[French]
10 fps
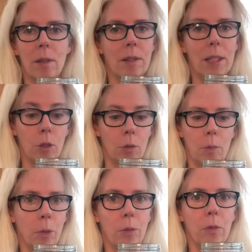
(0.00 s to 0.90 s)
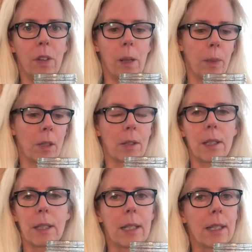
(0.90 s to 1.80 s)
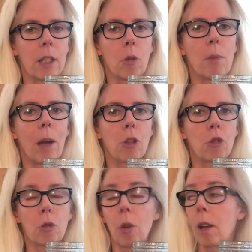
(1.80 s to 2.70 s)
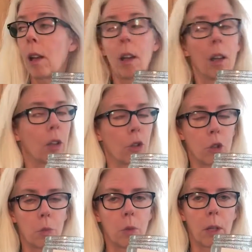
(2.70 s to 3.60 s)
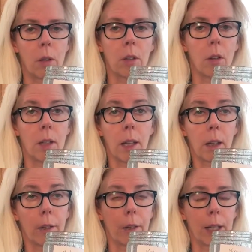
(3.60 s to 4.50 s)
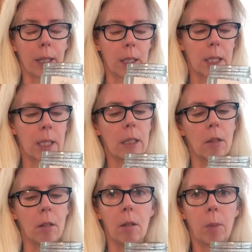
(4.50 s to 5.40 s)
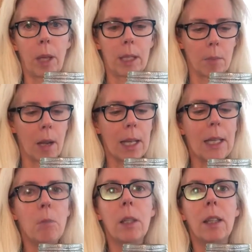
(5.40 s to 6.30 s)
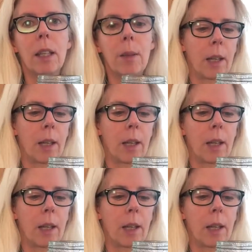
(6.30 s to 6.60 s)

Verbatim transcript: c'est une bonne nouvelle parce que c'est des aiguilles matures que tu peux cueillir là, en quantité euh, pratiquement illimitée.